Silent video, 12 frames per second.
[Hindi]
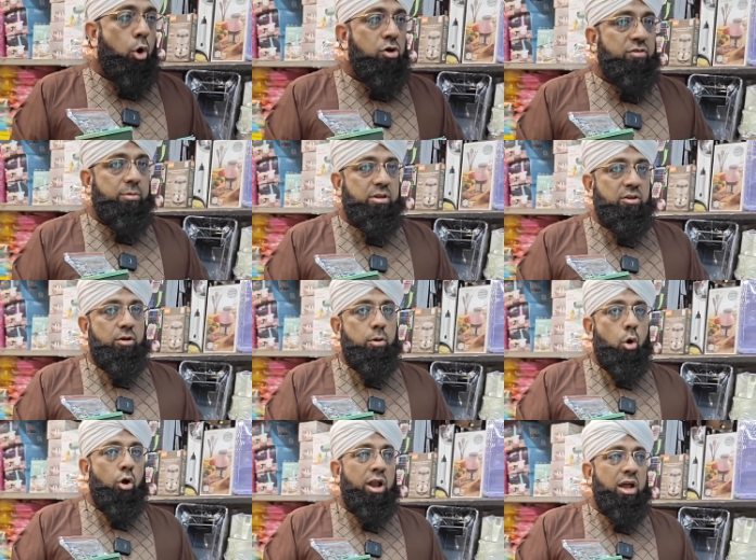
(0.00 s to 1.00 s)
बहुत जबरदस्त है
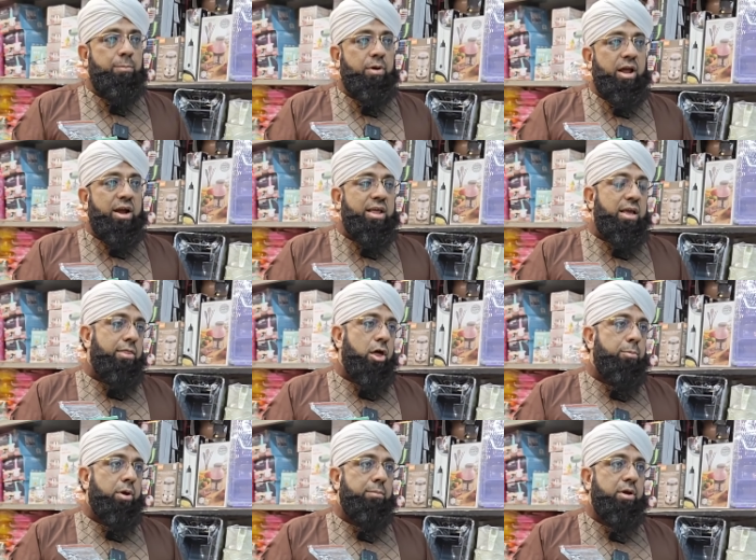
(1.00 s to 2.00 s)
ऑनलाइन पर ढाई ढाई
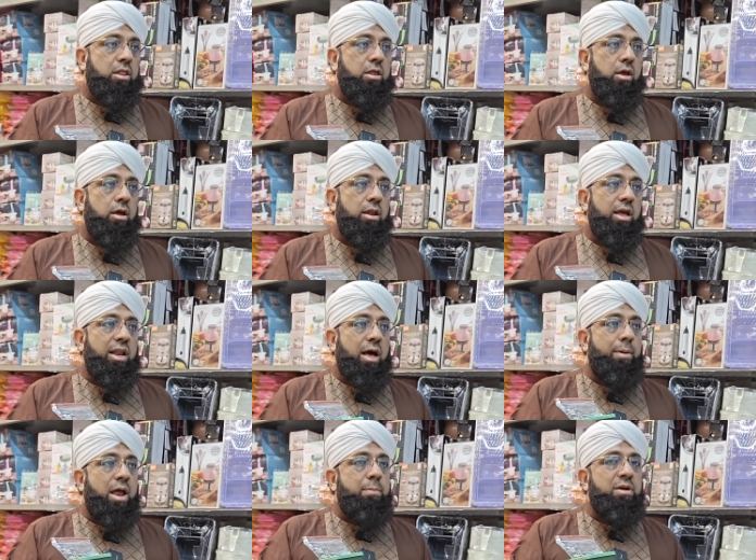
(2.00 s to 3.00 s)
हजार रुपए की बिकती है लेकिन
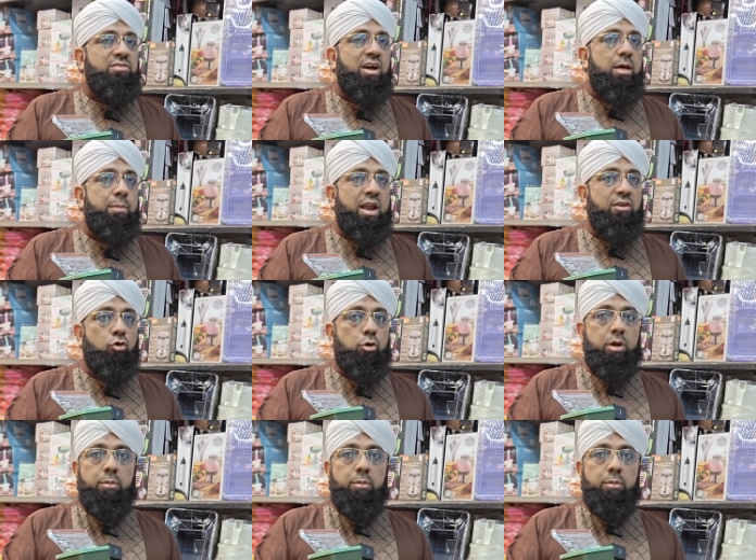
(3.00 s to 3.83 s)
हमारे पास साढ़े बारह सौ